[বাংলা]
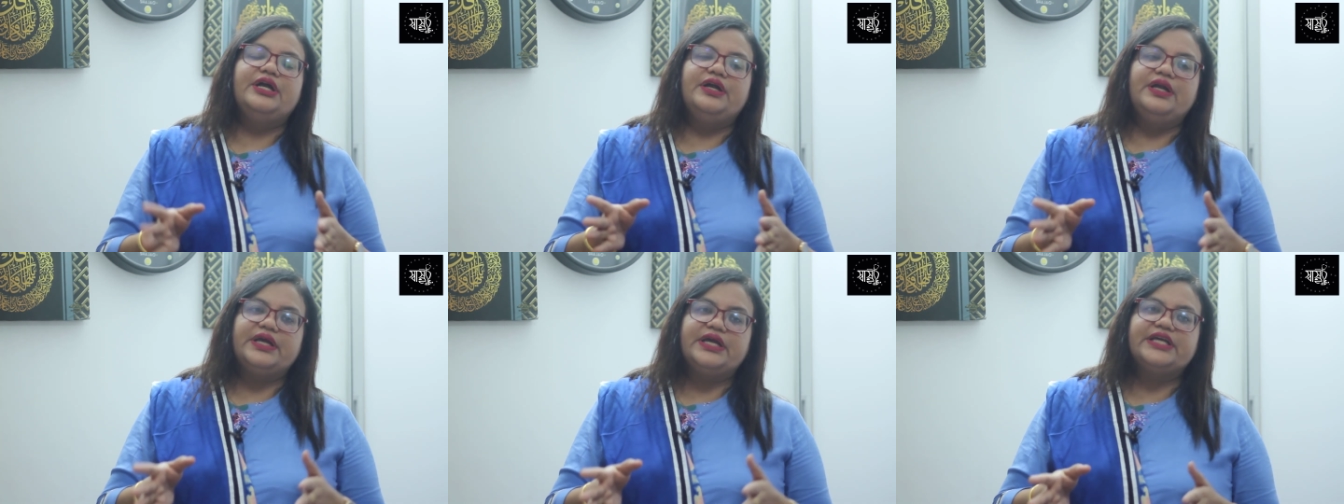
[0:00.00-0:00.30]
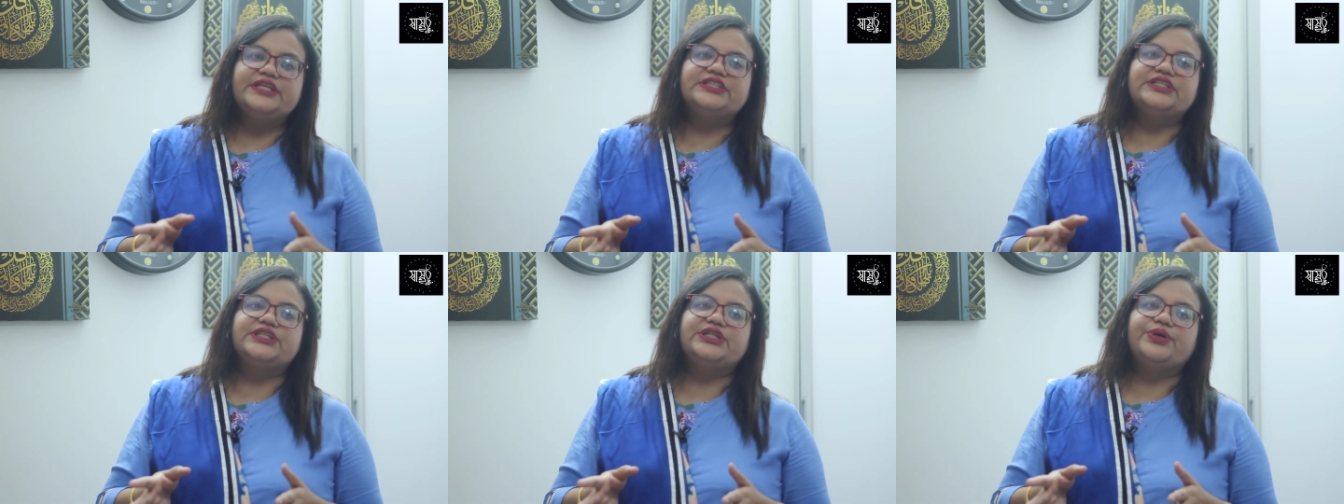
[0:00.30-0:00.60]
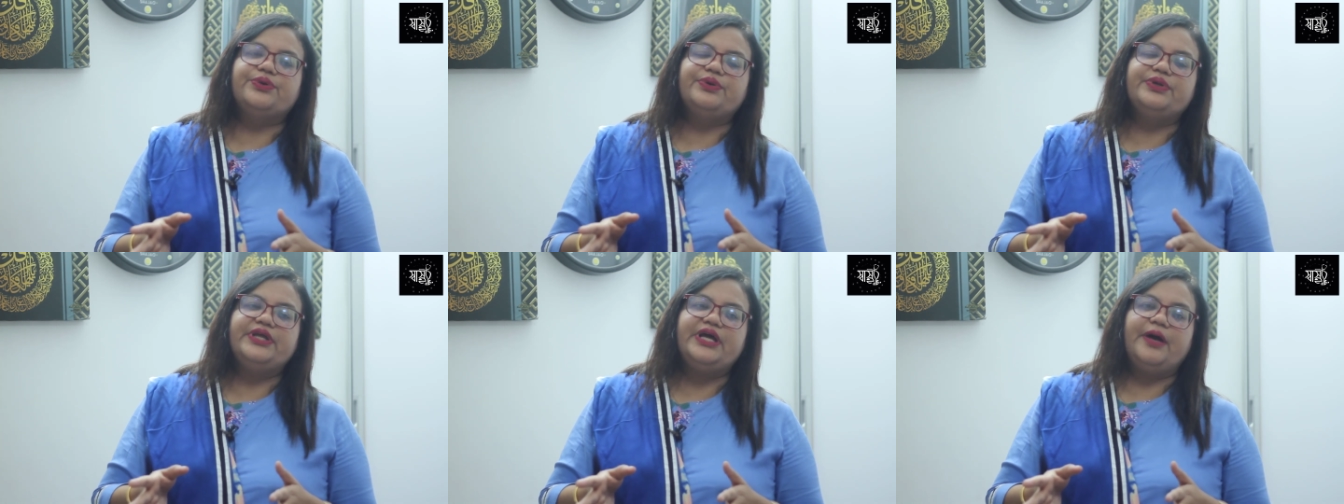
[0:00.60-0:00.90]
রেখে দিতে
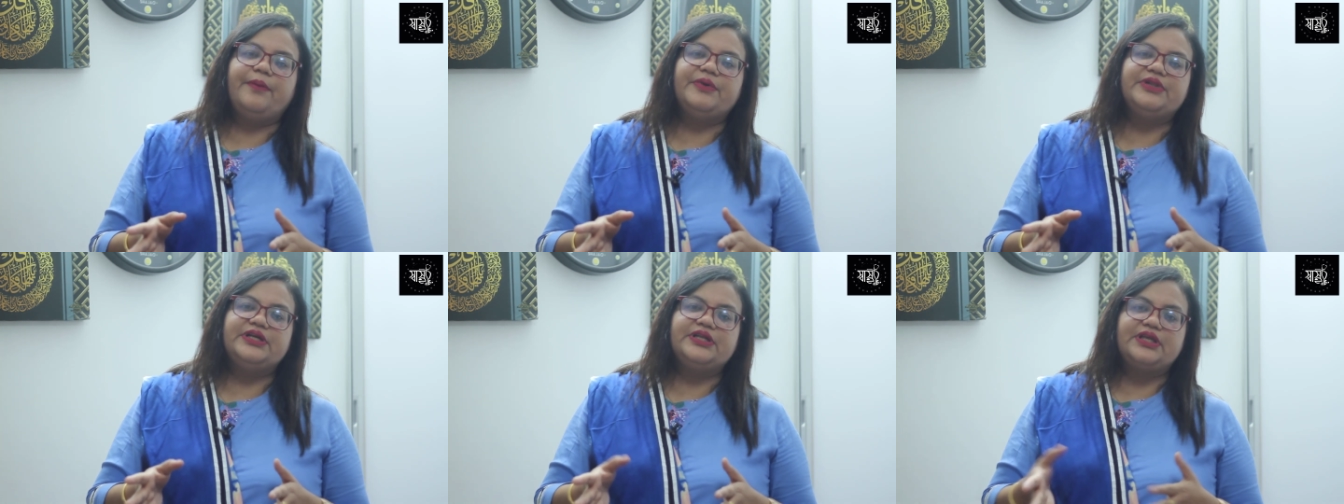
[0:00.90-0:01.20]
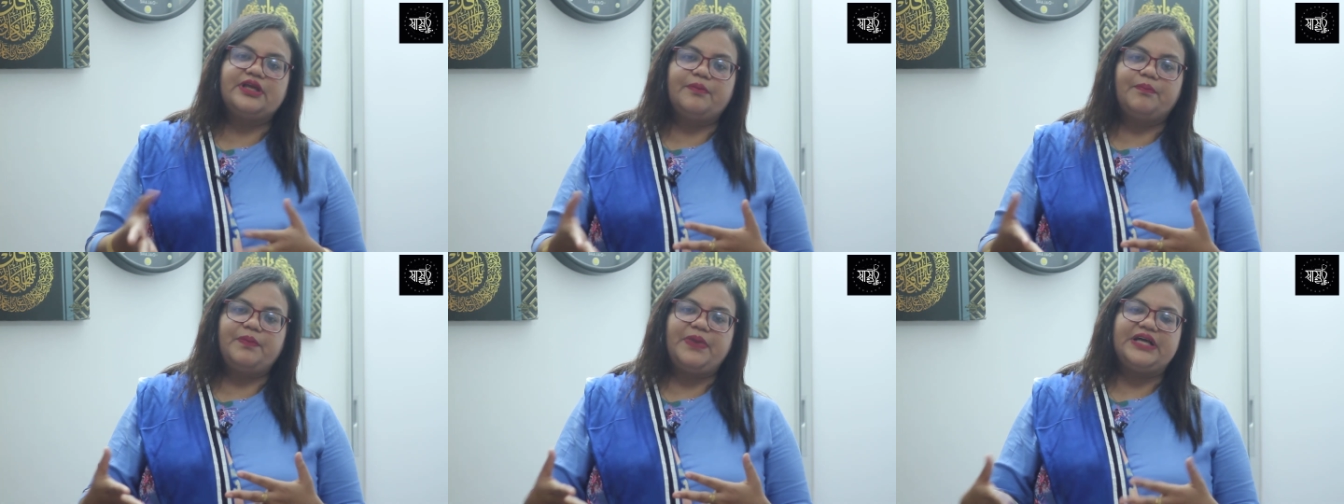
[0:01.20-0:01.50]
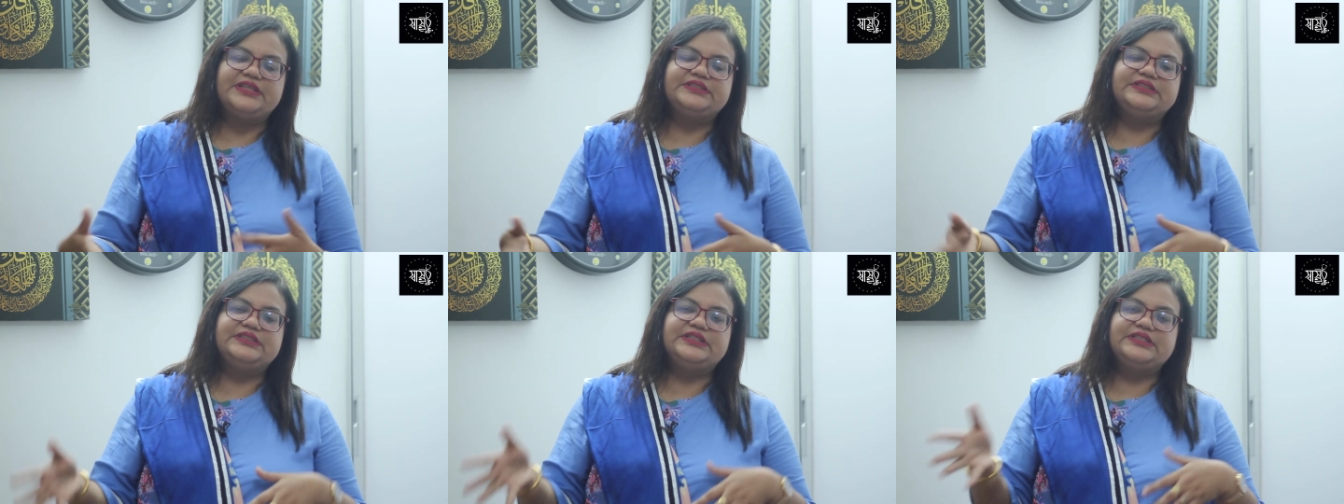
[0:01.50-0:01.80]
হলে আমাদেরকে
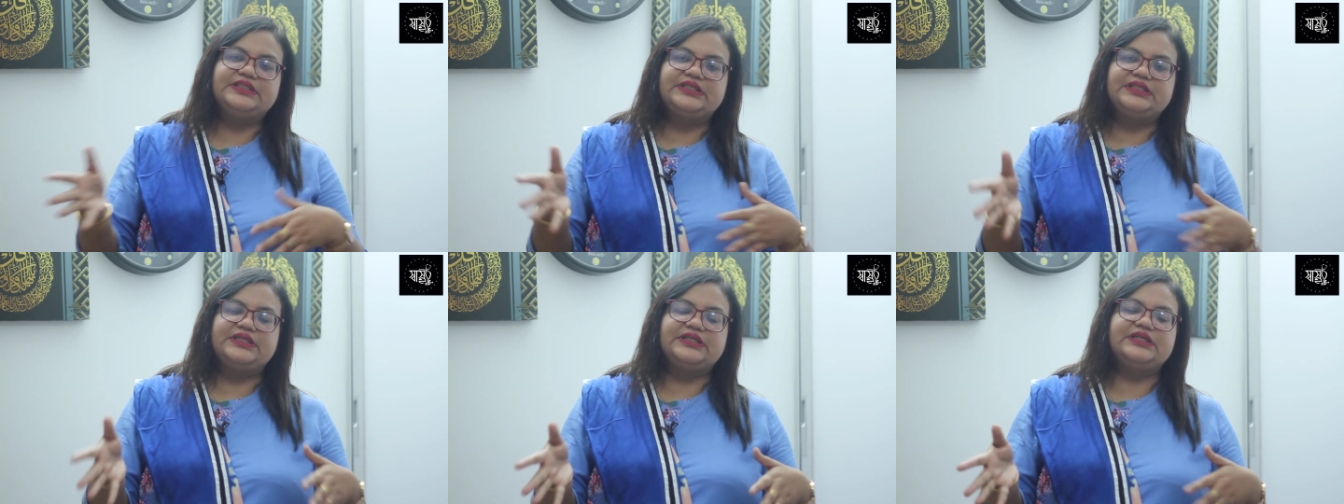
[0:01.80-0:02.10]
প্লাস্টিক